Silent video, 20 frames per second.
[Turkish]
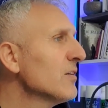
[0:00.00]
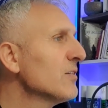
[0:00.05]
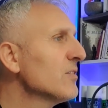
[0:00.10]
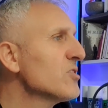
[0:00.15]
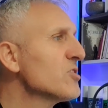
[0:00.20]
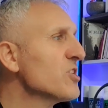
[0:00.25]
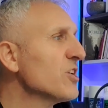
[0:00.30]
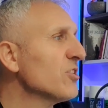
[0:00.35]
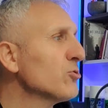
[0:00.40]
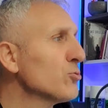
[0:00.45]

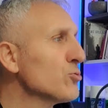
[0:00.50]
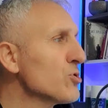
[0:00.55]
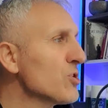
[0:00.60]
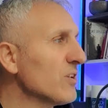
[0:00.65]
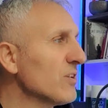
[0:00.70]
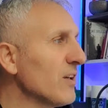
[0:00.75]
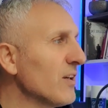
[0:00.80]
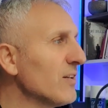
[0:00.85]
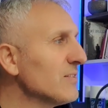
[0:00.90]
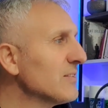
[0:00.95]
E,
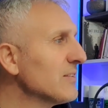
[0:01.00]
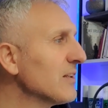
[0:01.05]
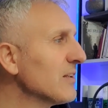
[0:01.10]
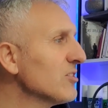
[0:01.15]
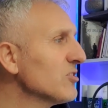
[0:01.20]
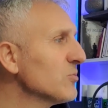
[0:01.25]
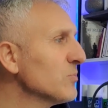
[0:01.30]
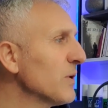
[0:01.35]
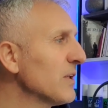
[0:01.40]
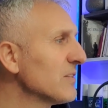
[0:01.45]
G2G değeri
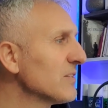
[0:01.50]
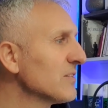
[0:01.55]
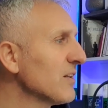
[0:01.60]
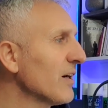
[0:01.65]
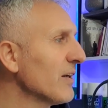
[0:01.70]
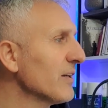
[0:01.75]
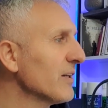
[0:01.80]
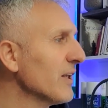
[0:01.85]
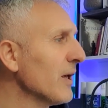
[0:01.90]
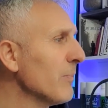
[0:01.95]
8
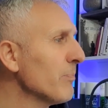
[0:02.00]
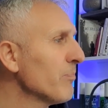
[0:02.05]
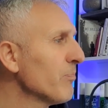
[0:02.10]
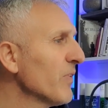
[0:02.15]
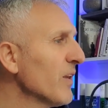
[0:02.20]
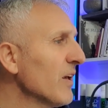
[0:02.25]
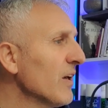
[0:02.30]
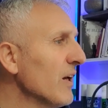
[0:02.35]
milisaniye